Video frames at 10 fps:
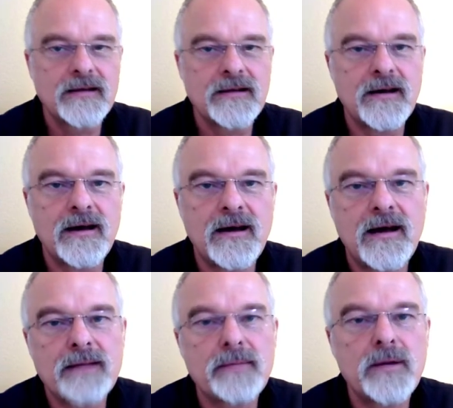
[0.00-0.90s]
da
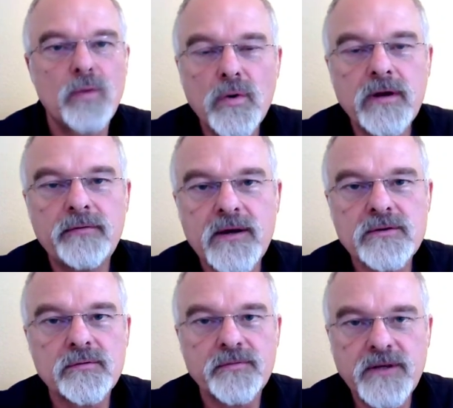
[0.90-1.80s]
hat man ungefähr
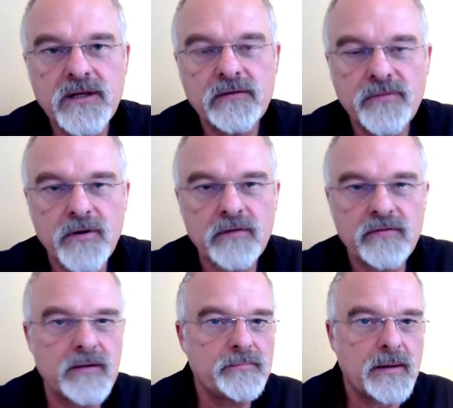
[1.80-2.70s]
so viel von
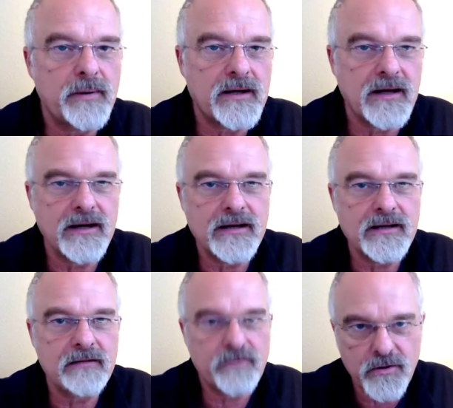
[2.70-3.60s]
wie ein Papagei,
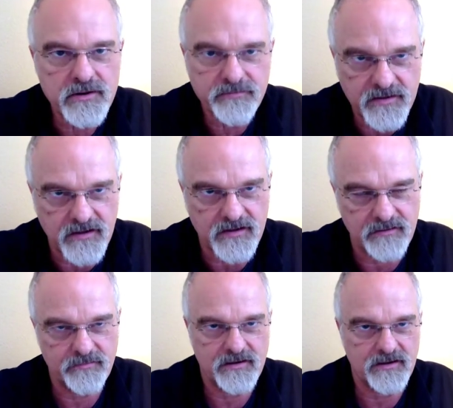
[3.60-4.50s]
der Worte
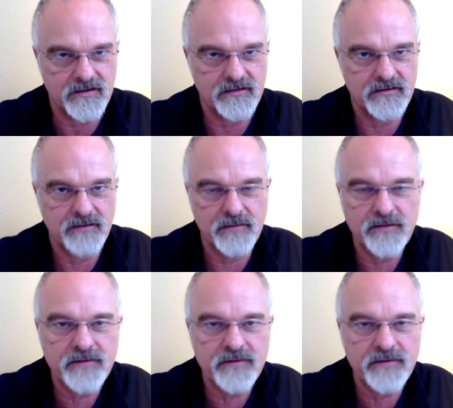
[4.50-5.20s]
wiedergeben kann, nämlich